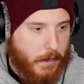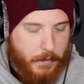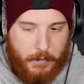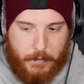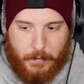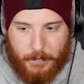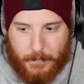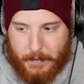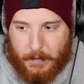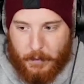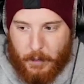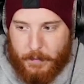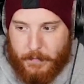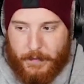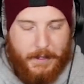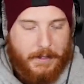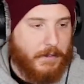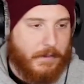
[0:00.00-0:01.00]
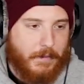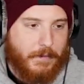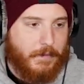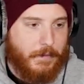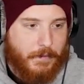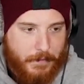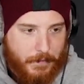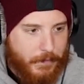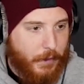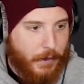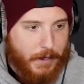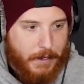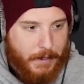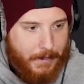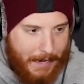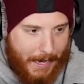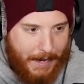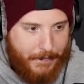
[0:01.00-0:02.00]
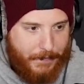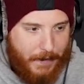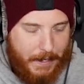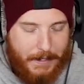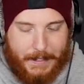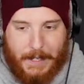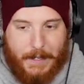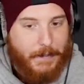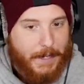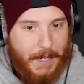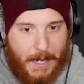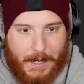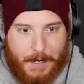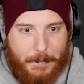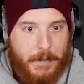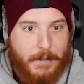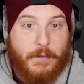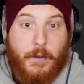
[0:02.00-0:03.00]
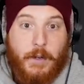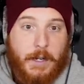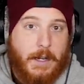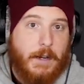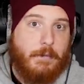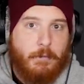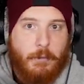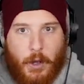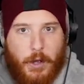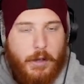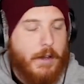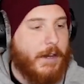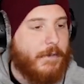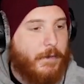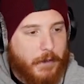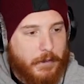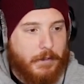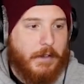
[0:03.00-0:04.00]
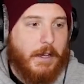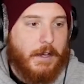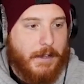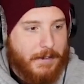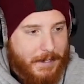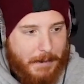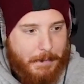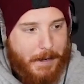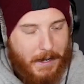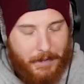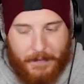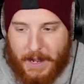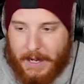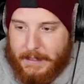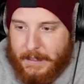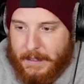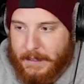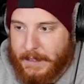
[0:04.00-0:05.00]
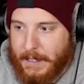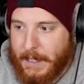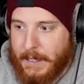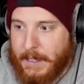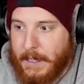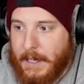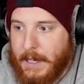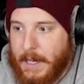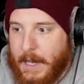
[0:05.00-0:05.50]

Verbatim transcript: also was auch jetzt von den einfachen Dingen wie Cannabis, von den etwas, ich sag mal, gewagteren Dingen,